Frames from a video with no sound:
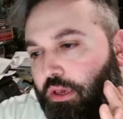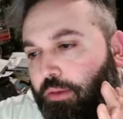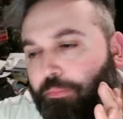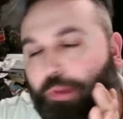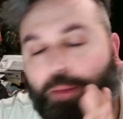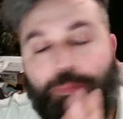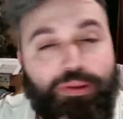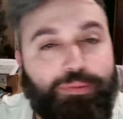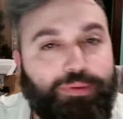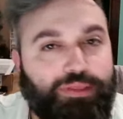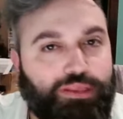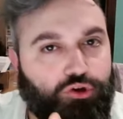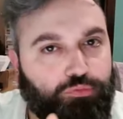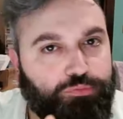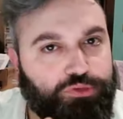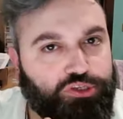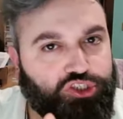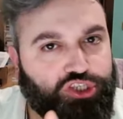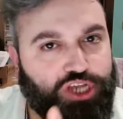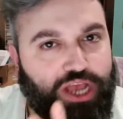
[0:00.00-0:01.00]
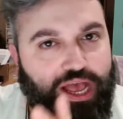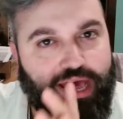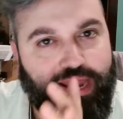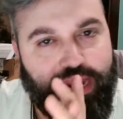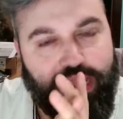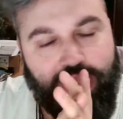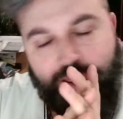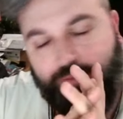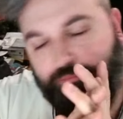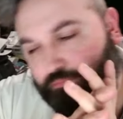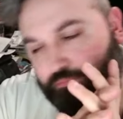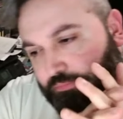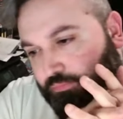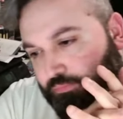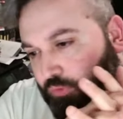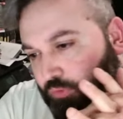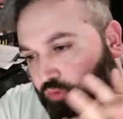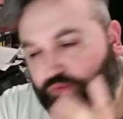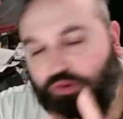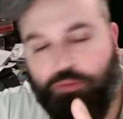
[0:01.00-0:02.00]
Ma prima di cominciare,
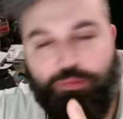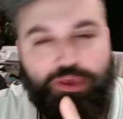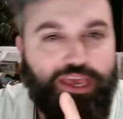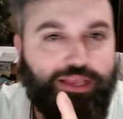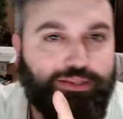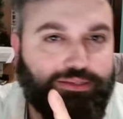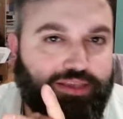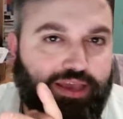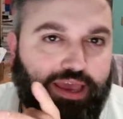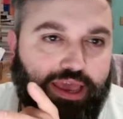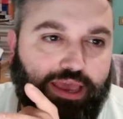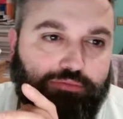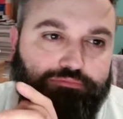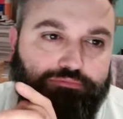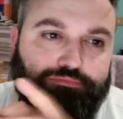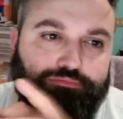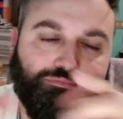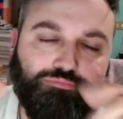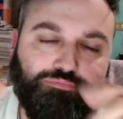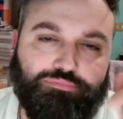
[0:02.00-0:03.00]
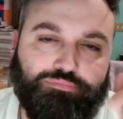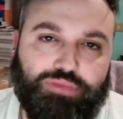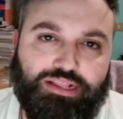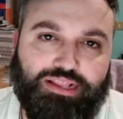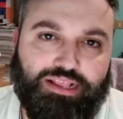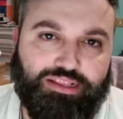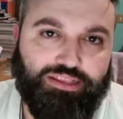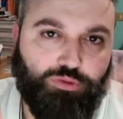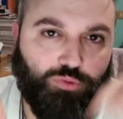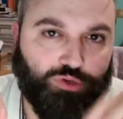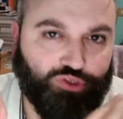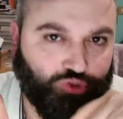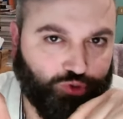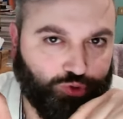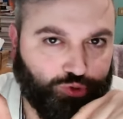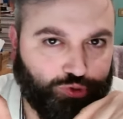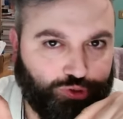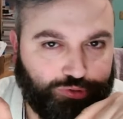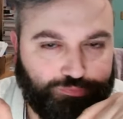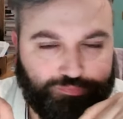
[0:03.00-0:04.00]
ovviamente, andate qua
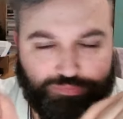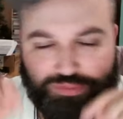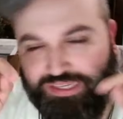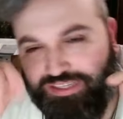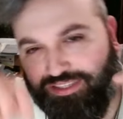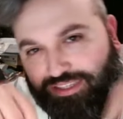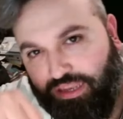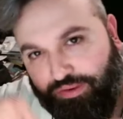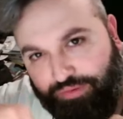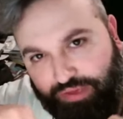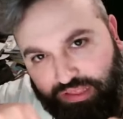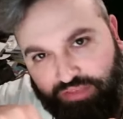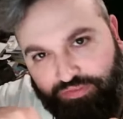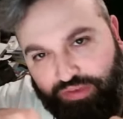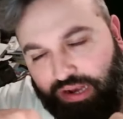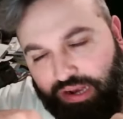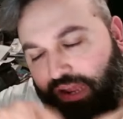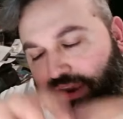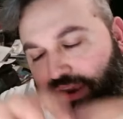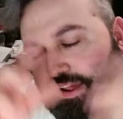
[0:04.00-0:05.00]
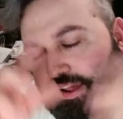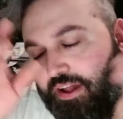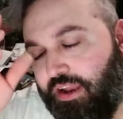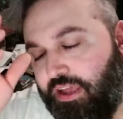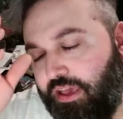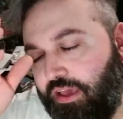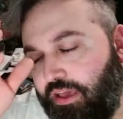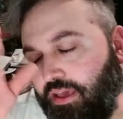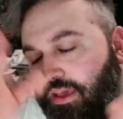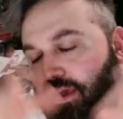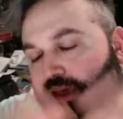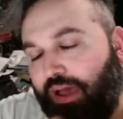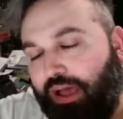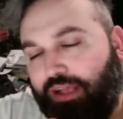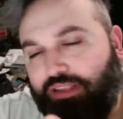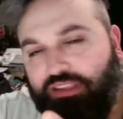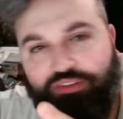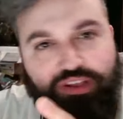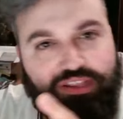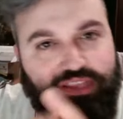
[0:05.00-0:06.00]
sotto, iscrivetevi al canale,
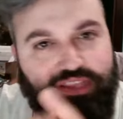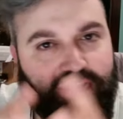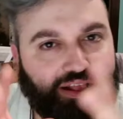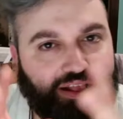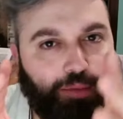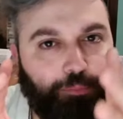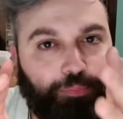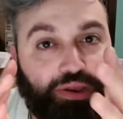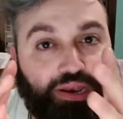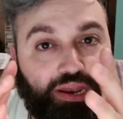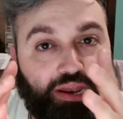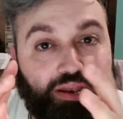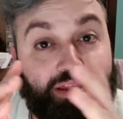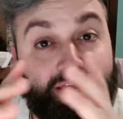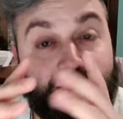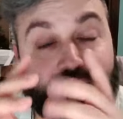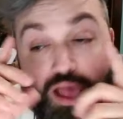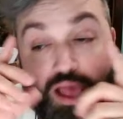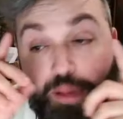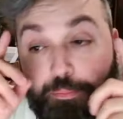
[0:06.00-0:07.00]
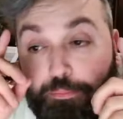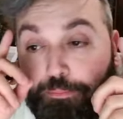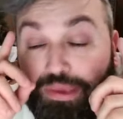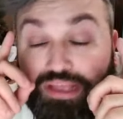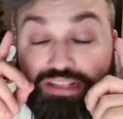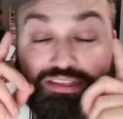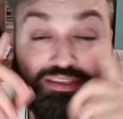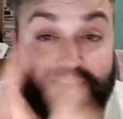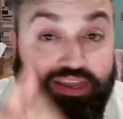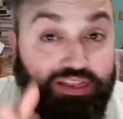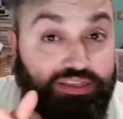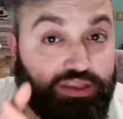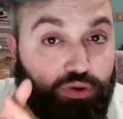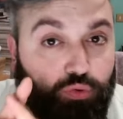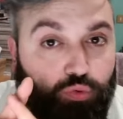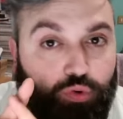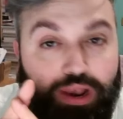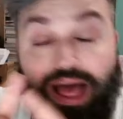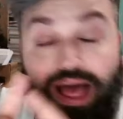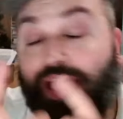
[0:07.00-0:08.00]
attivate la campanellina, mettete
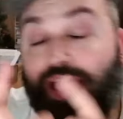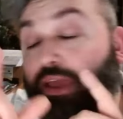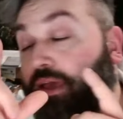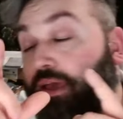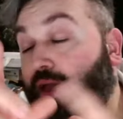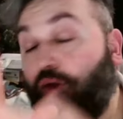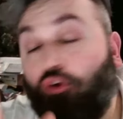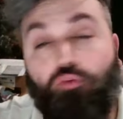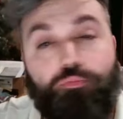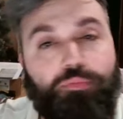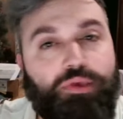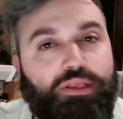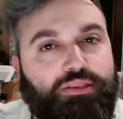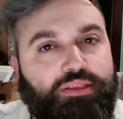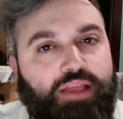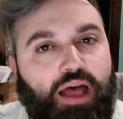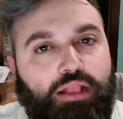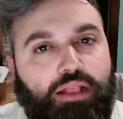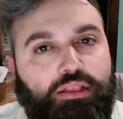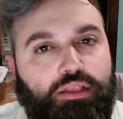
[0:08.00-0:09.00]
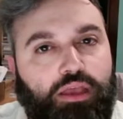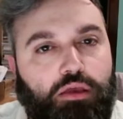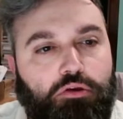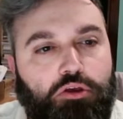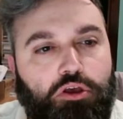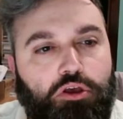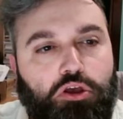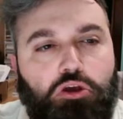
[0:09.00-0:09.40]
un like e commentate.